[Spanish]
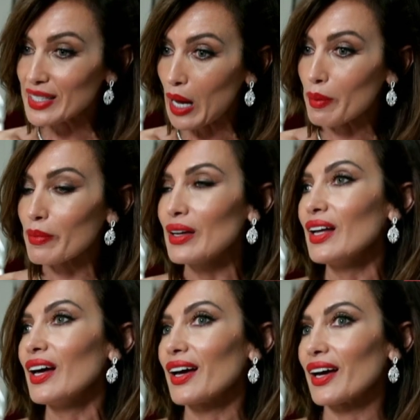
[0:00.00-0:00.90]
Elizabeth
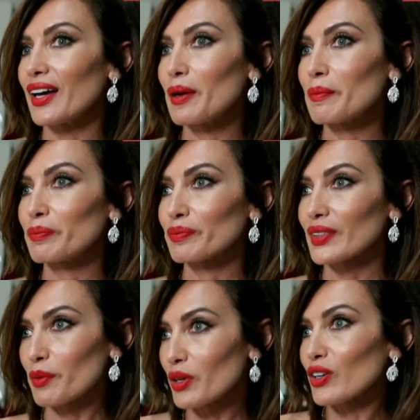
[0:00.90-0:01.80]

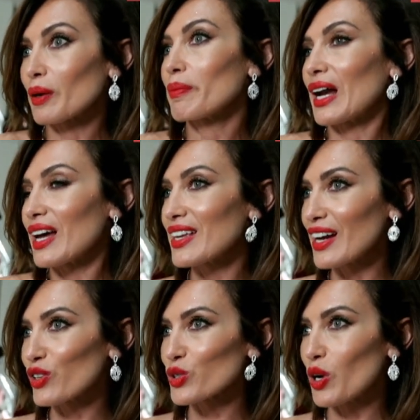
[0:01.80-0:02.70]
que bueno, que para
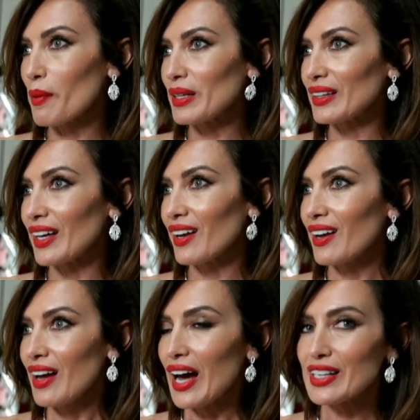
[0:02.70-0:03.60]
ella no solamente
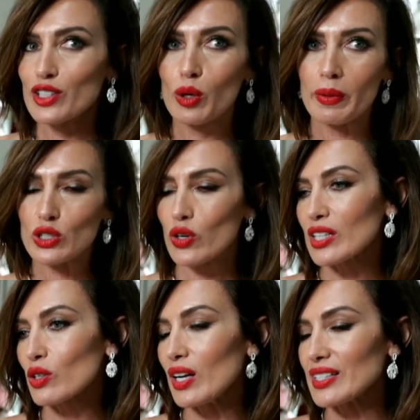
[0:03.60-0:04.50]
han sido
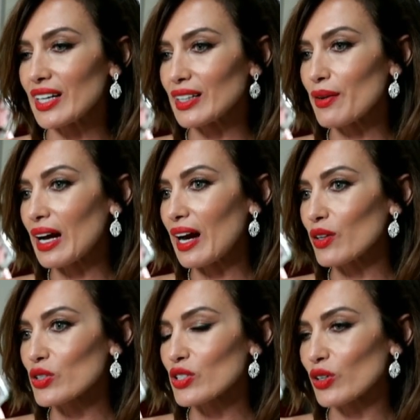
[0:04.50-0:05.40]
personas con las que ha
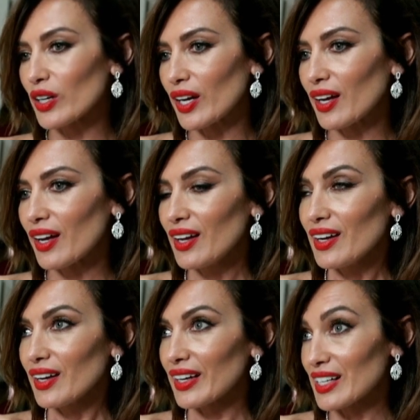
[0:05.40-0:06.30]
trabajado, sino que
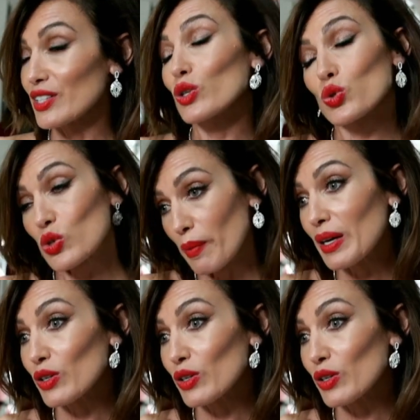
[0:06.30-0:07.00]
sido sus